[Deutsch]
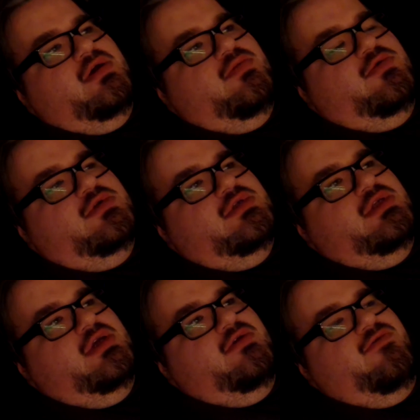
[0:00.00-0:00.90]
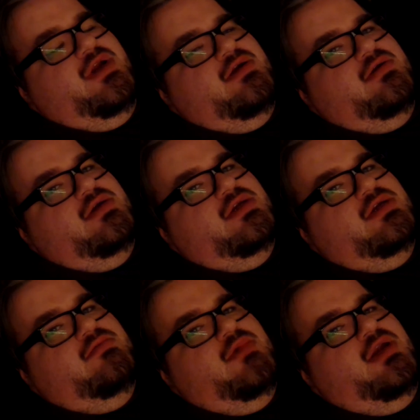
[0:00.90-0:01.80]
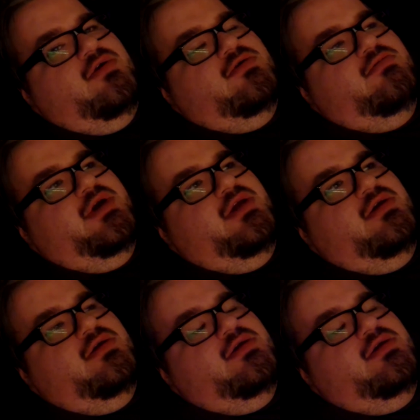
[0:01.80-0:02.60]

Ich muss den Pfand in mein Auto bringen.